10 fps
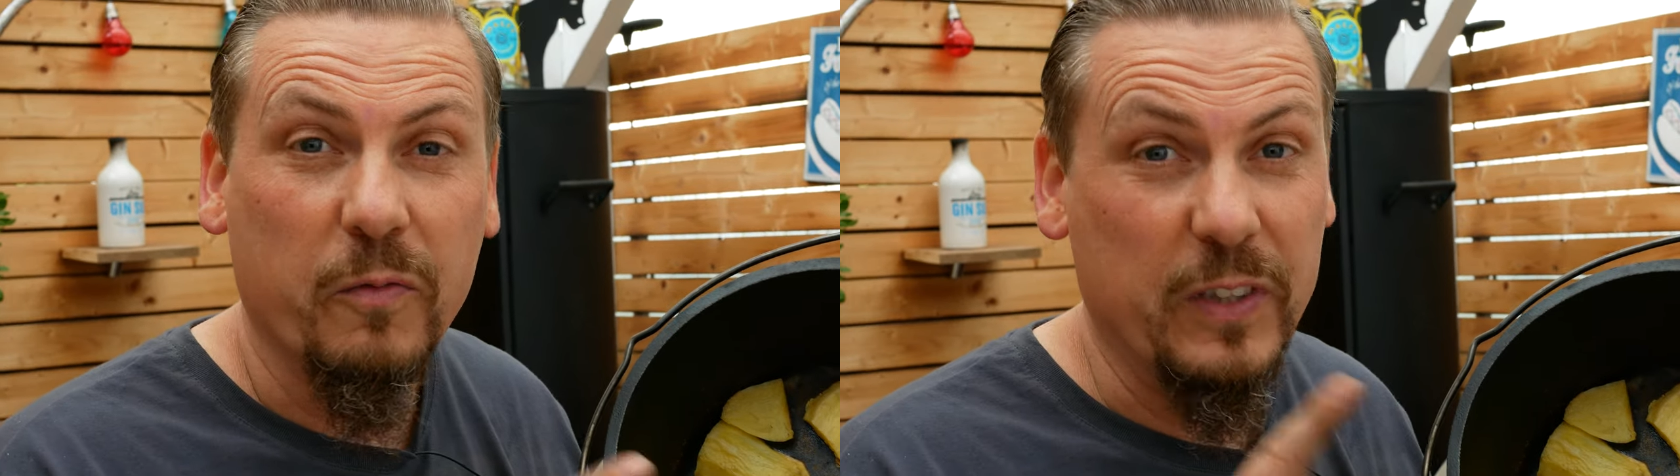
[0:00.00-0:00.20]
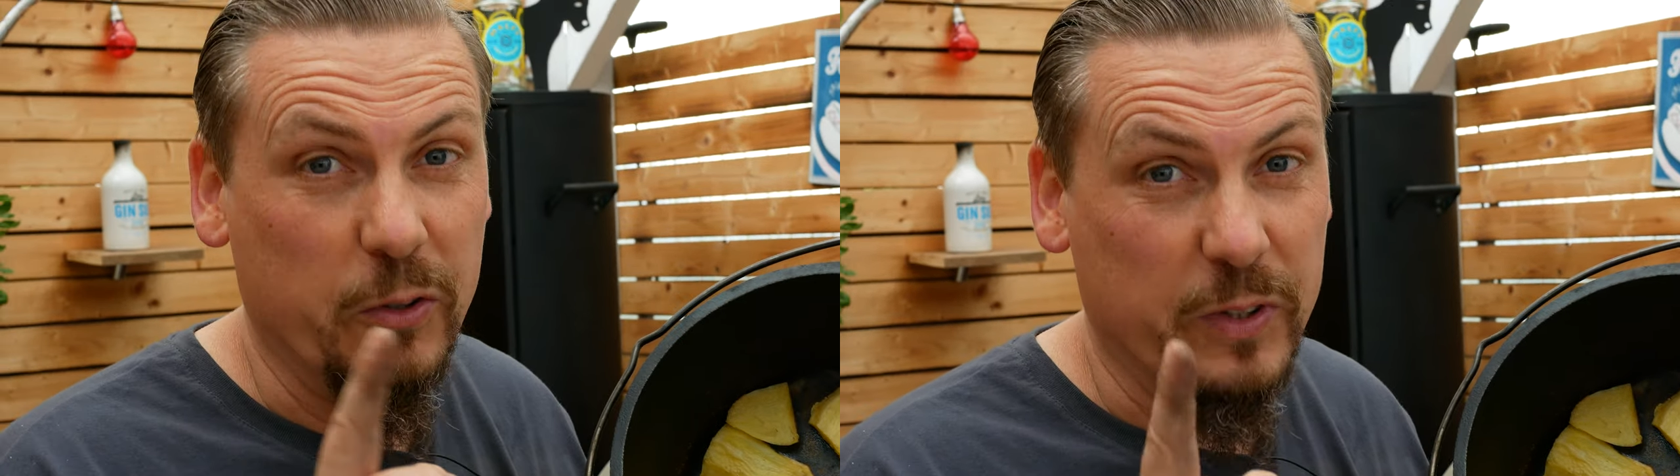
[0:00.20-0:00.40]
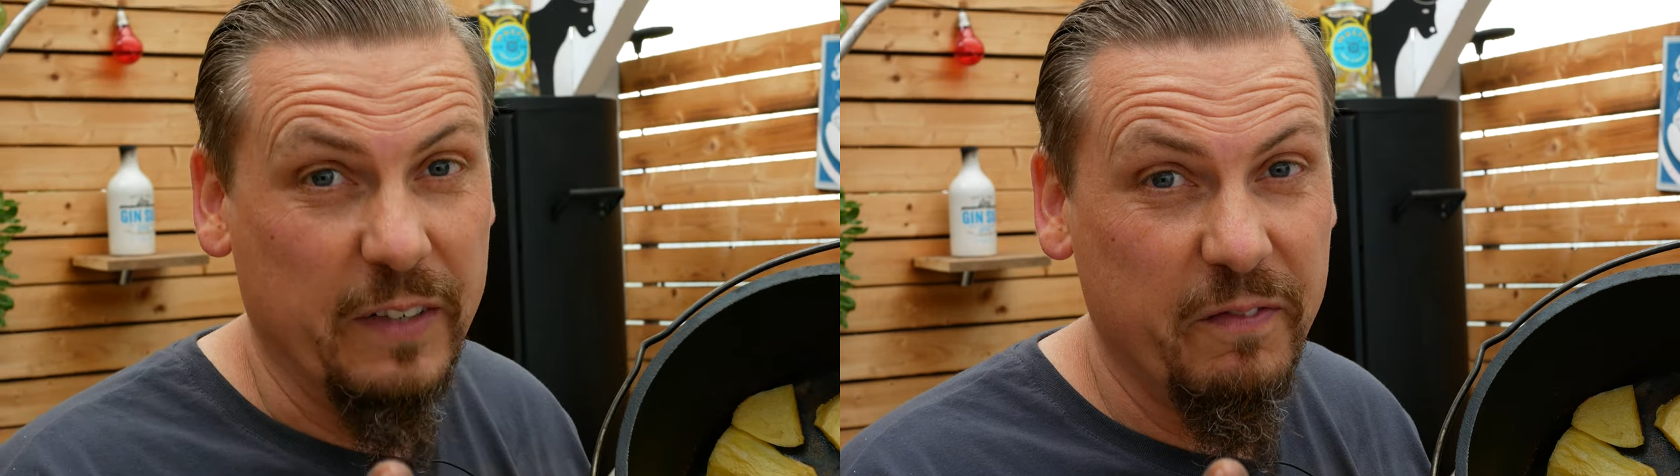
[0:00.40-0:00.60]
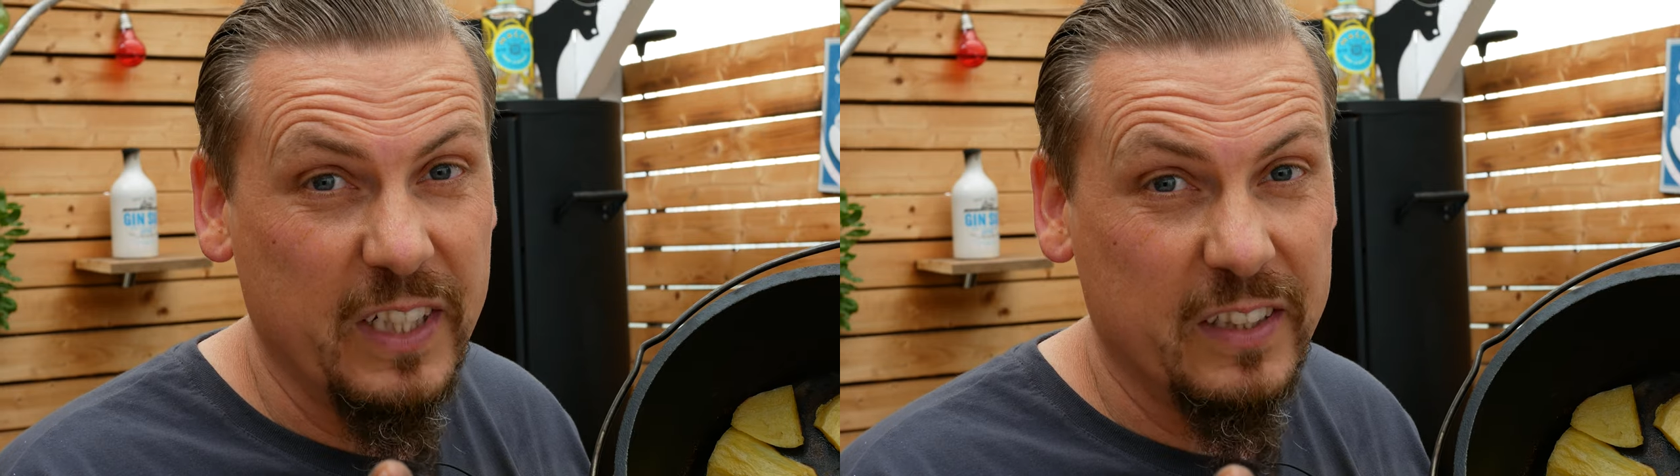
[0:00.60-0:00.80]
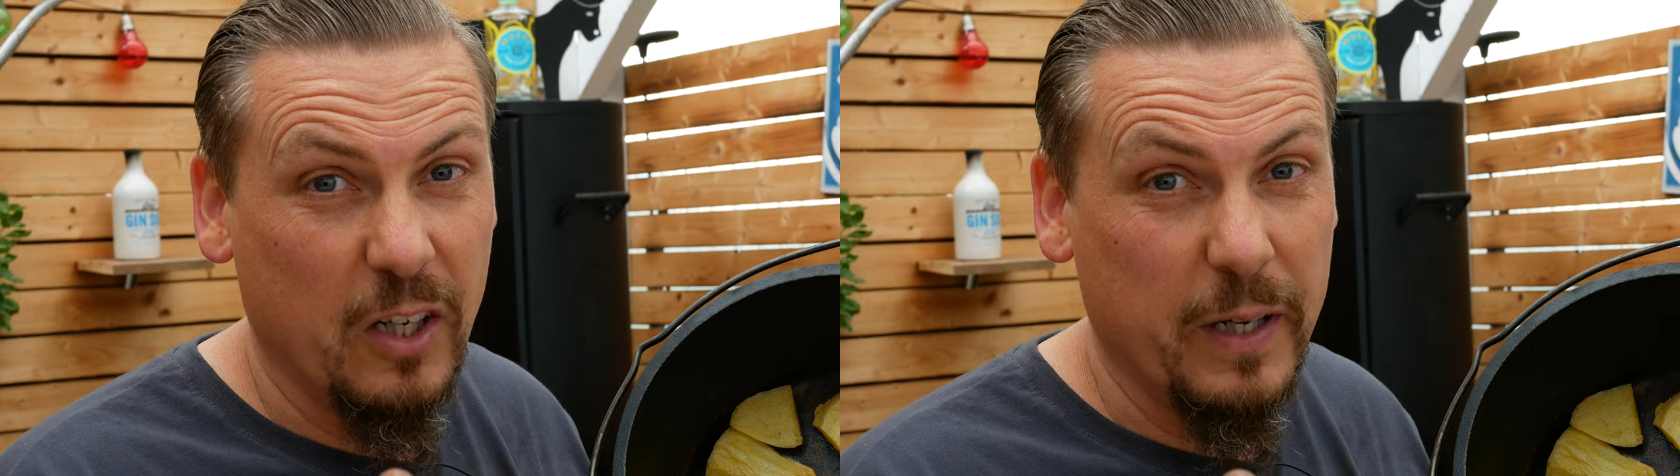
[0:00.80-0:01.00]
wie du den
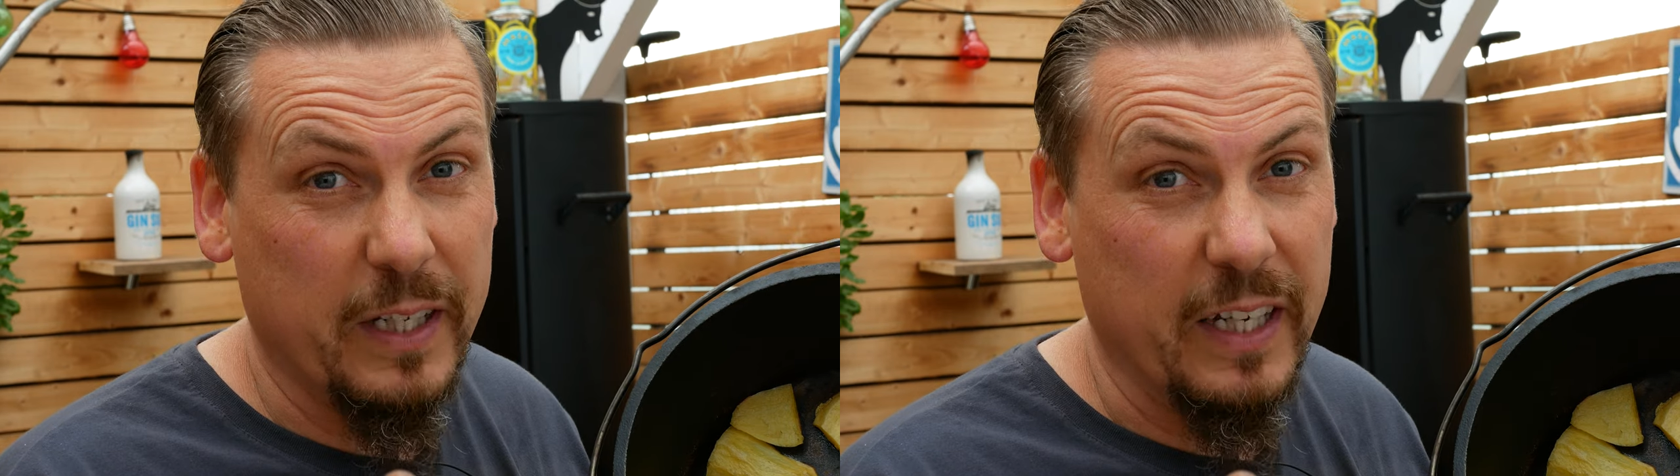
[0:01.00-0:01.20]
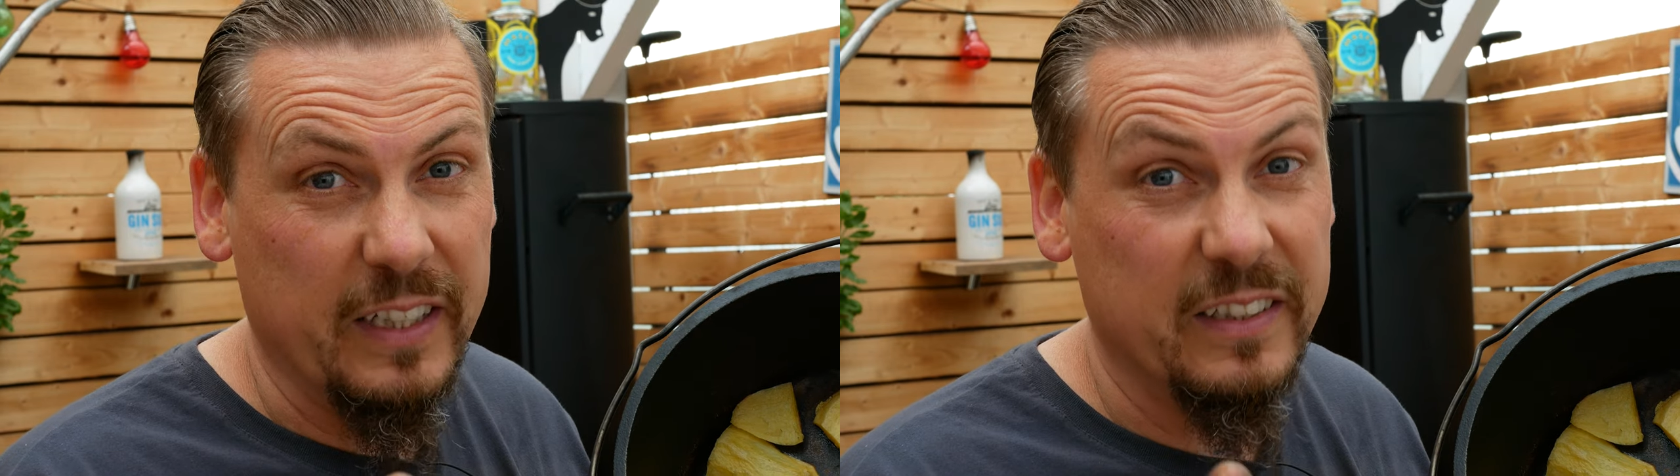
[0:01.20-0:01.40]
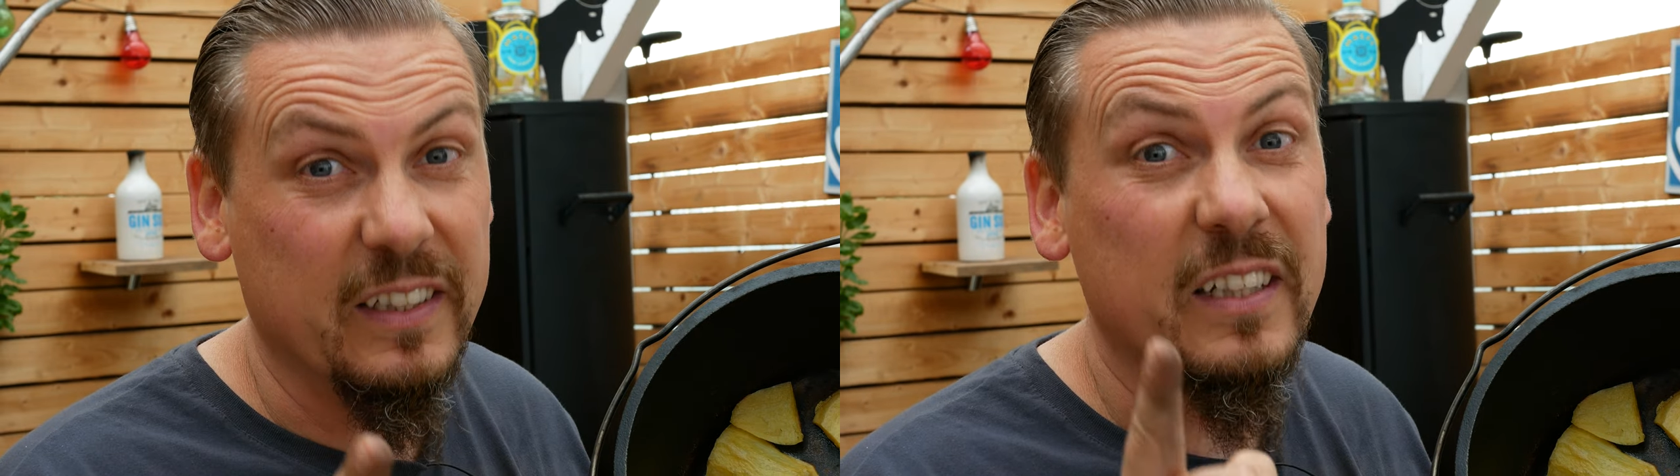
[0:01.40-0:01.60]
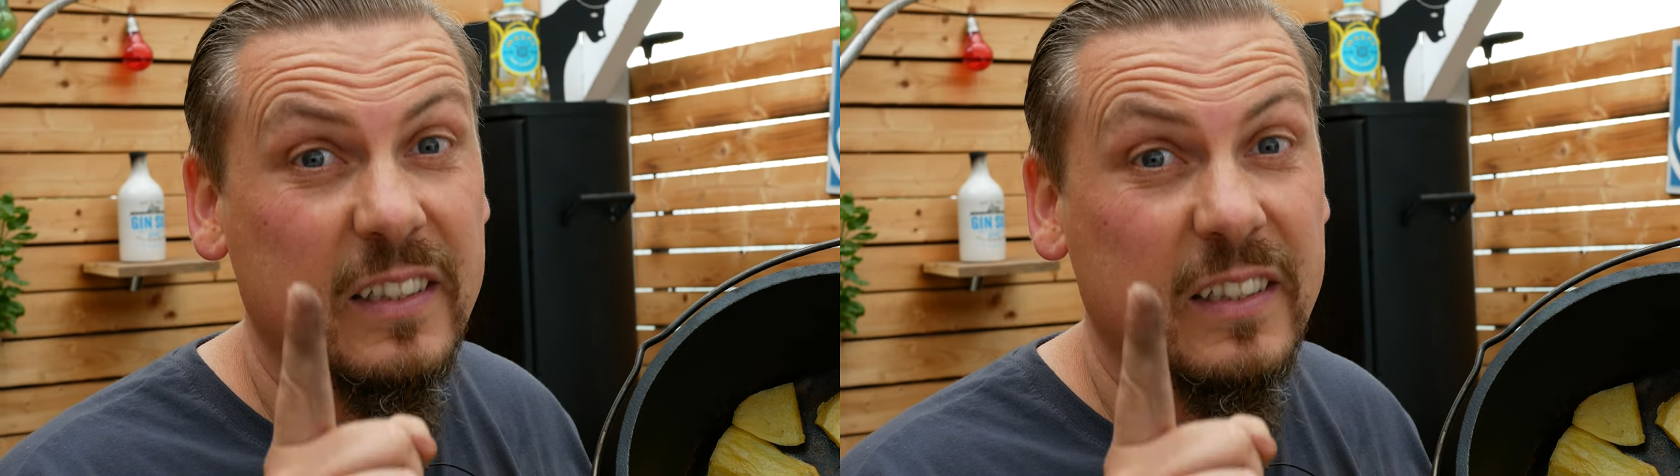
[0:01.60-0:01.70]
wieder sauber kriegst,